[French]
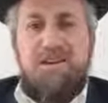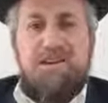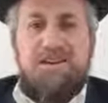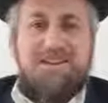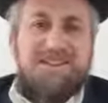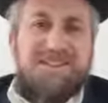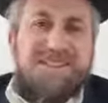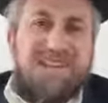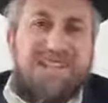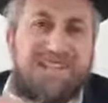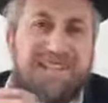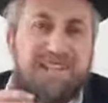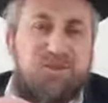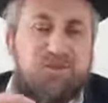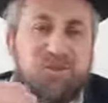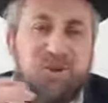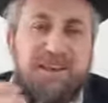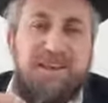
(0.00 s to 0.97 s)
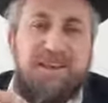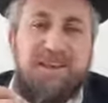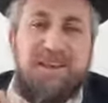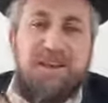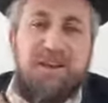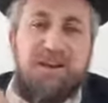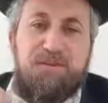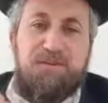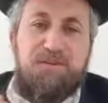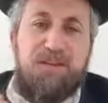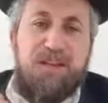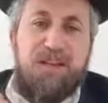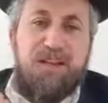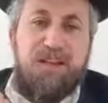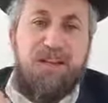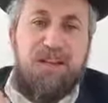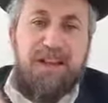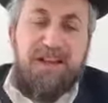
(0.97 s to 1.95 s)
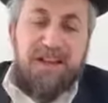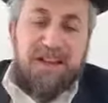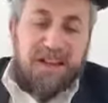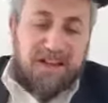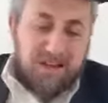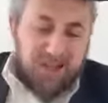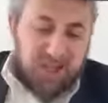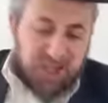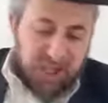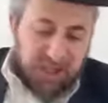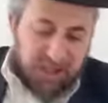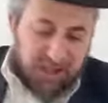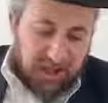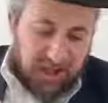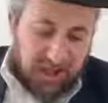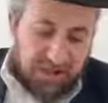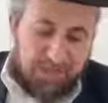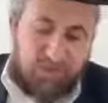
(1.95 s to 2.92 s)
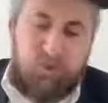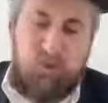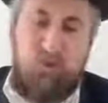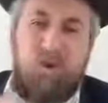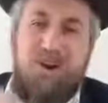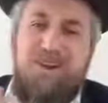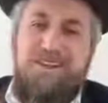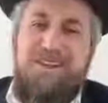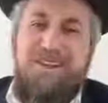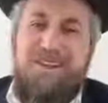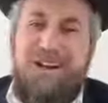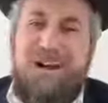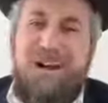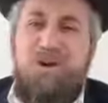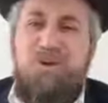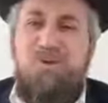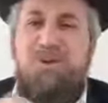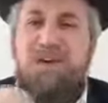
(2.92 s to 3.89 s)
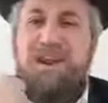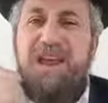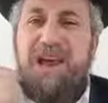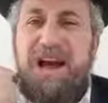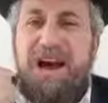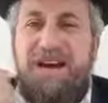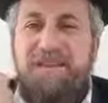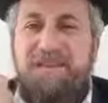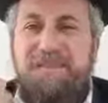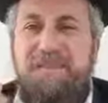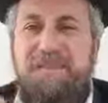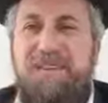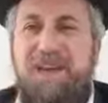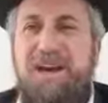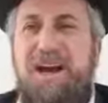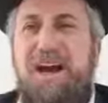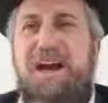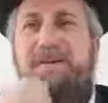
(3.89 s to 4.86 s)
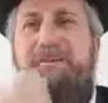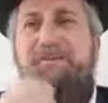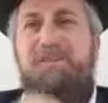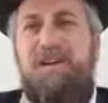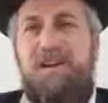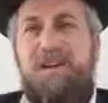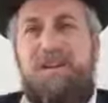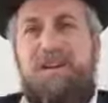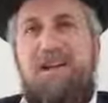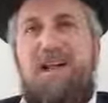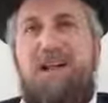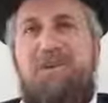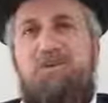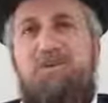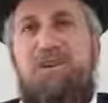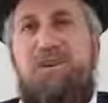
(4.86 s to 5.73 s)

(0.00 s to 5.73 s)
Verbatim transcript: Ça, c'est ce que les Grecs voulaient les chakram ou les aviram al